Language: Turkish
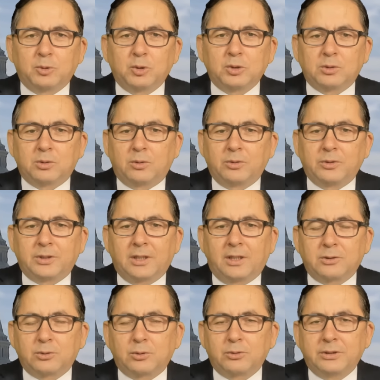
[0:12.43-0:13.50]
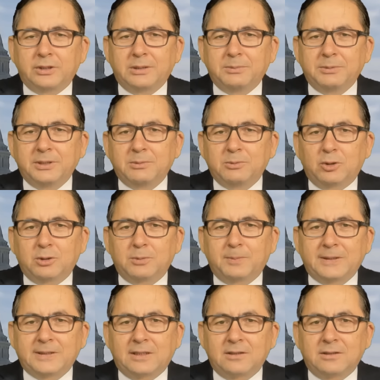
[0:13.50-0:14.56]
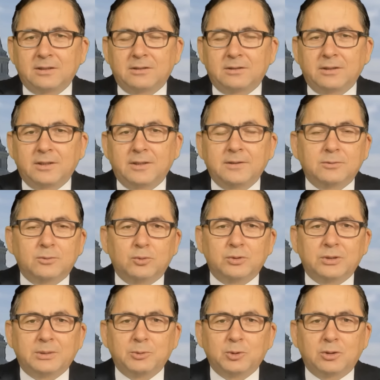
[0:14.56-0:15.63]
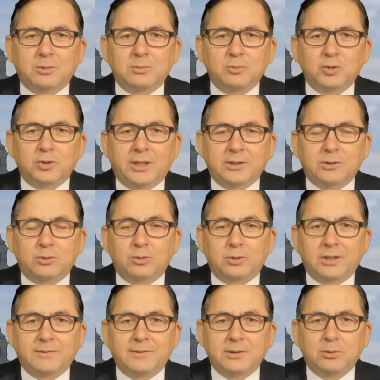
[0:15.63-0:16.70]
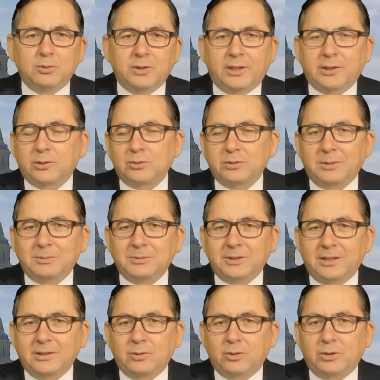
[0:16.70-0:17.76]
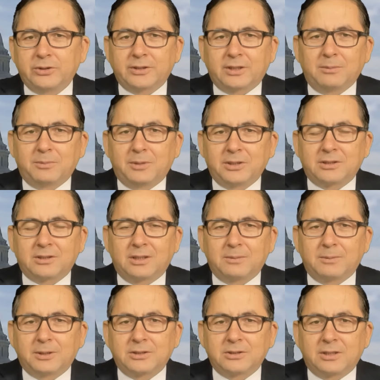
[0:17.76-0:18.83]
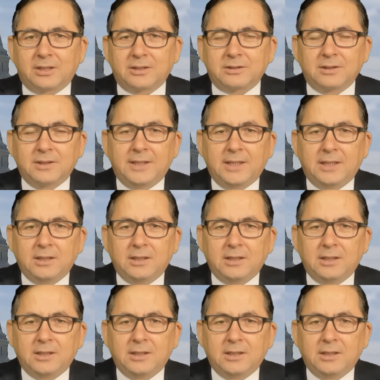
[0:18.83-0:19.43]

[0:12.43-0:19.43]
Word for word: Bugün 12 Ağustos 2024 Pazartesi gündemi yorumlayacağız. Türkiye ve dünya gündeminden öne çıkan başlıklara bakacağız.